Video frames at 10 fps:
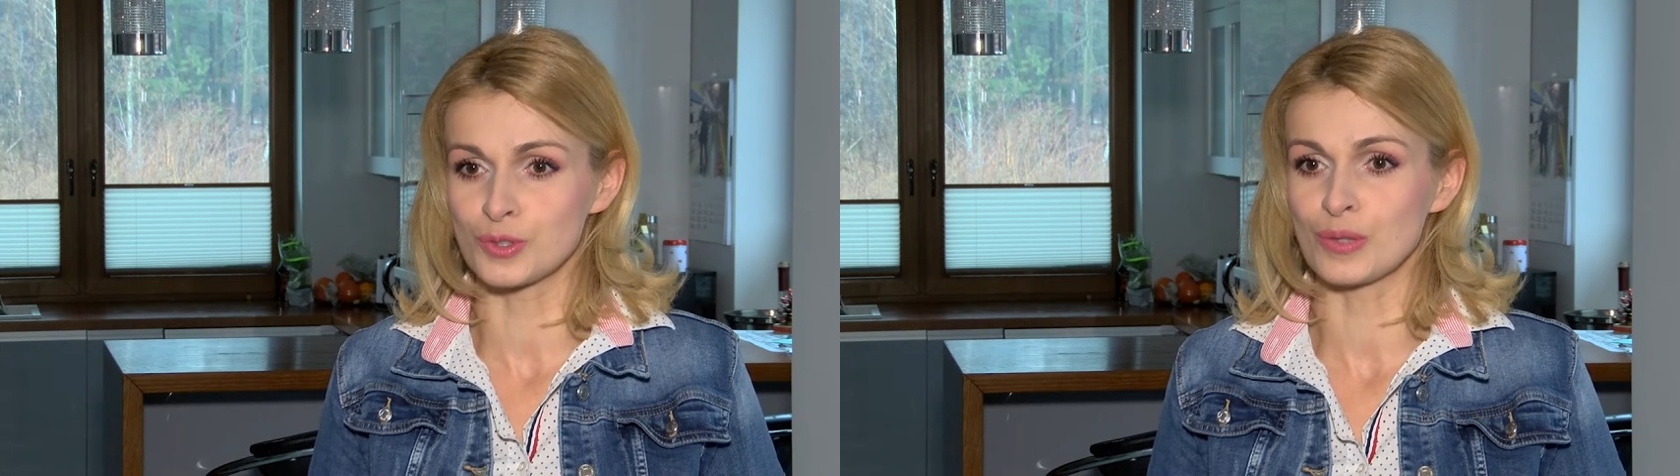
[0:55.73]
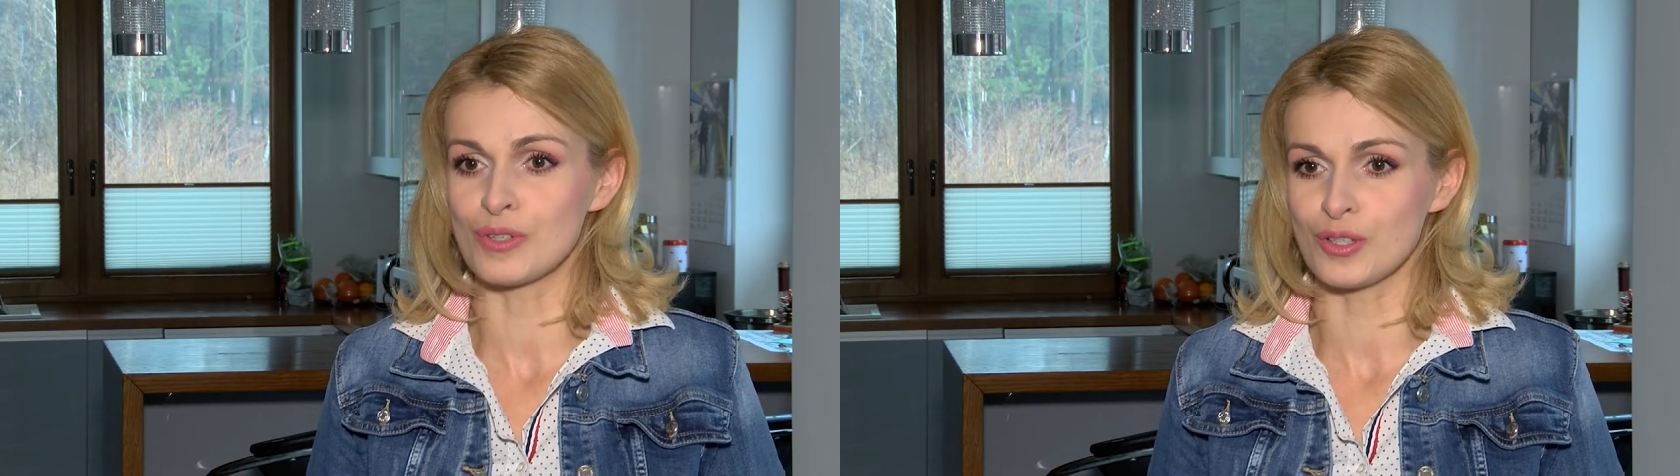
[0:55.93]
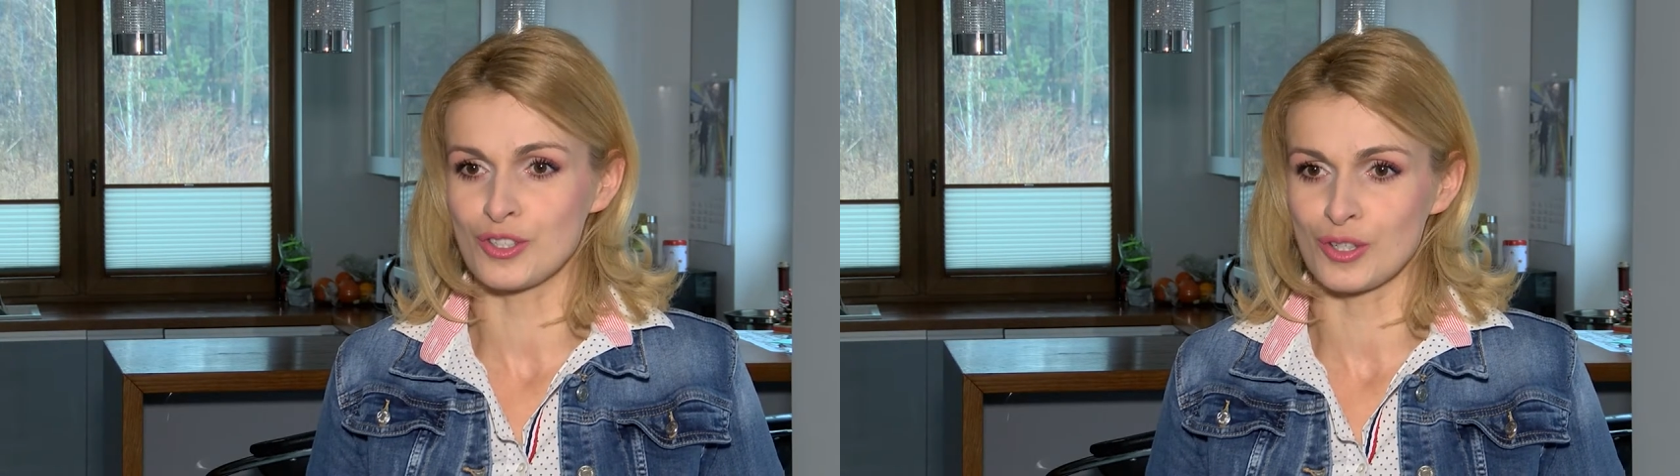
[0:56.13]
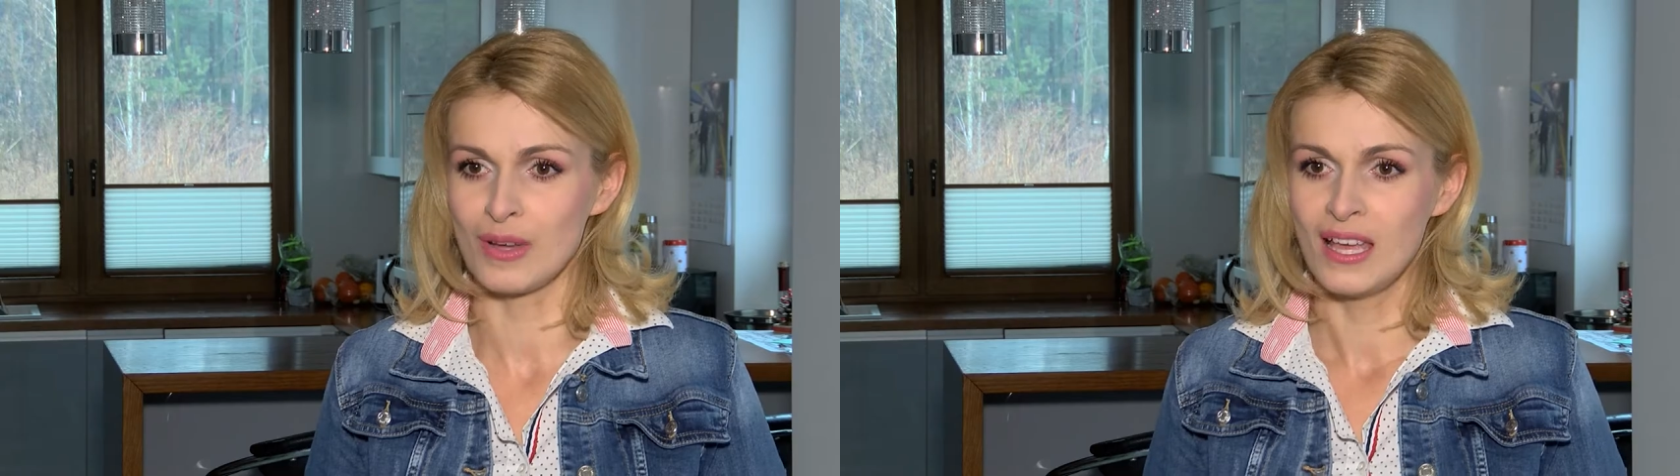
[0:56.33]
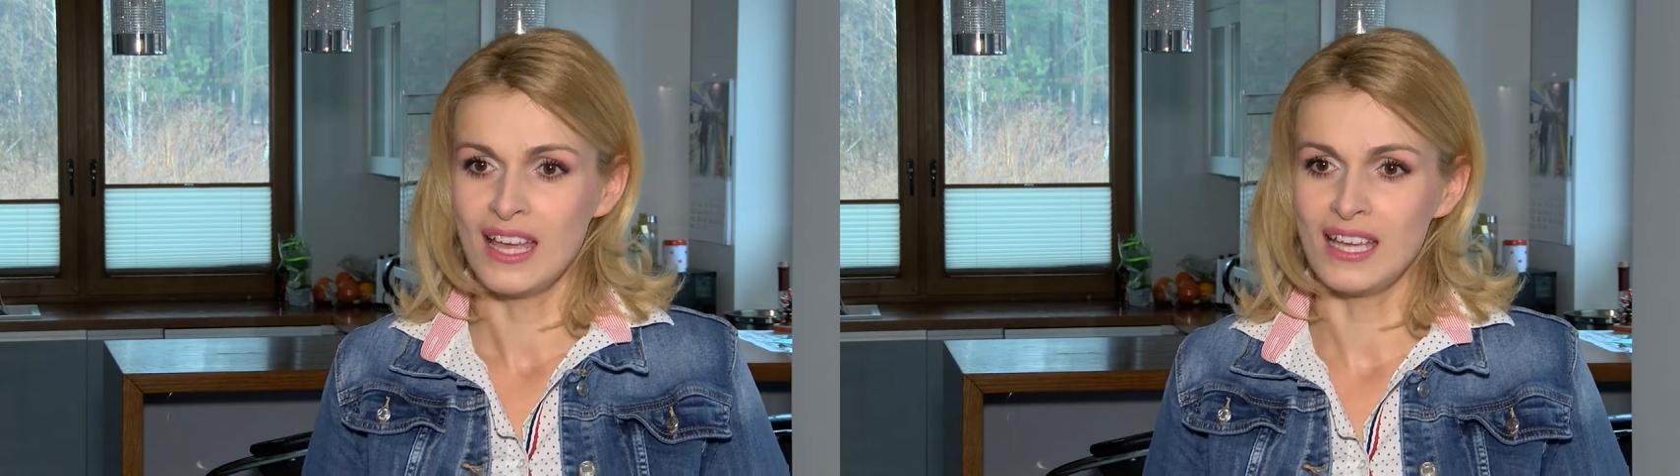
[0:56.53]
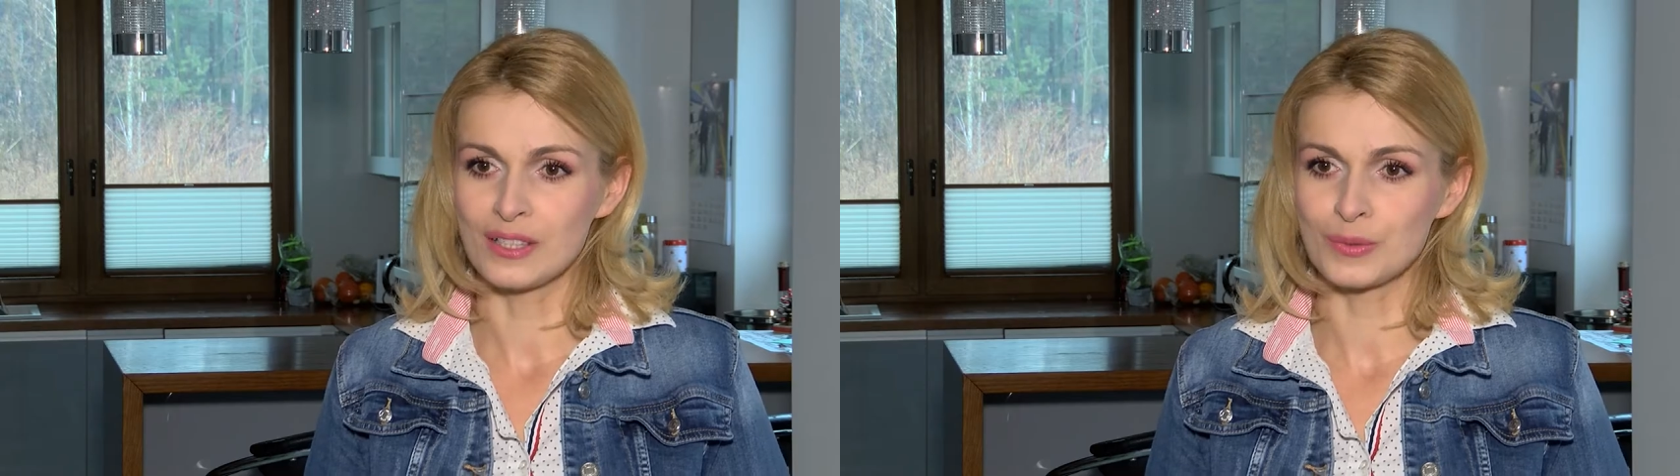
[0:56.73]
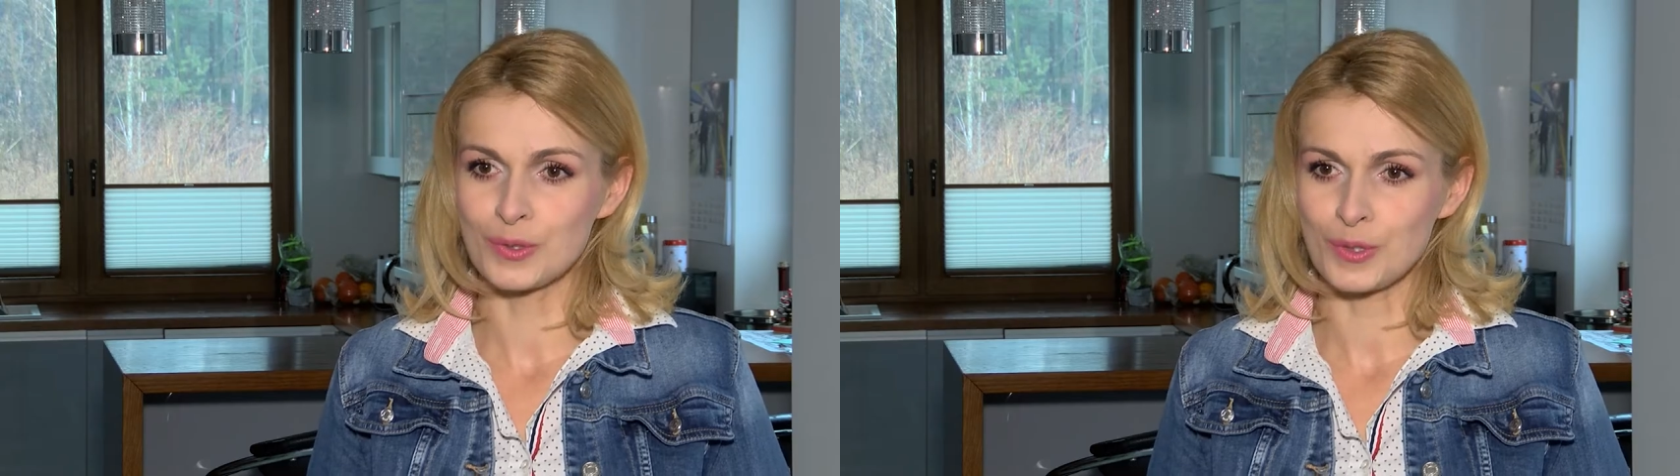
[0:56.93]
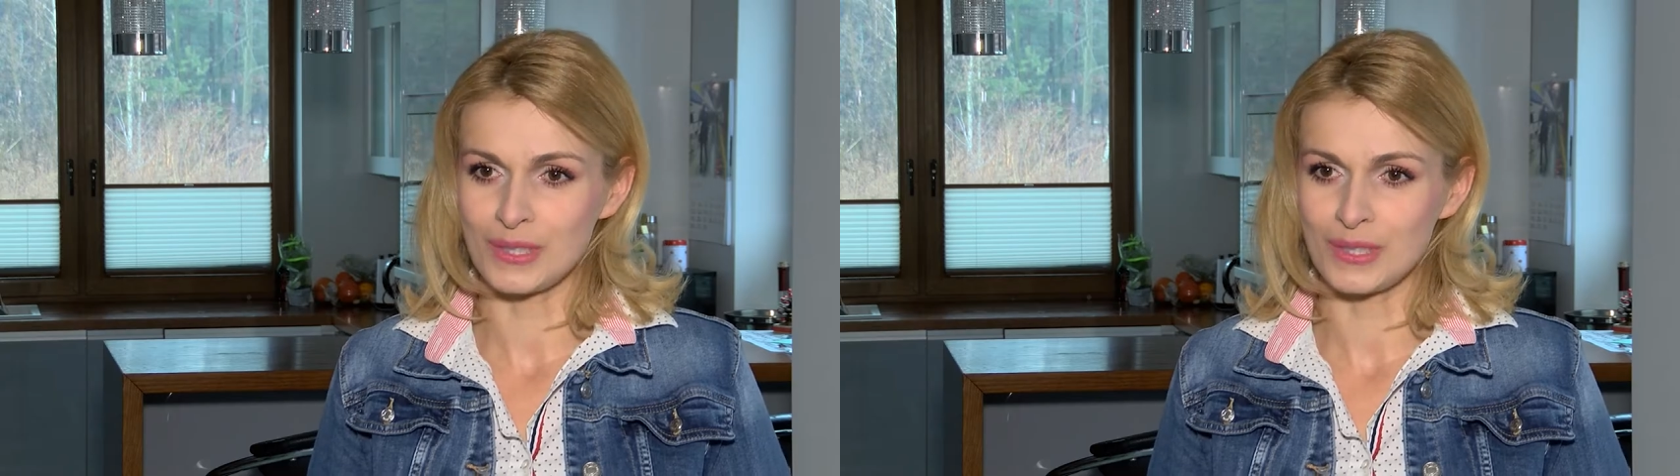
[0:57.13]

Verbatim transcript: dużą ilością e, tłuszczu,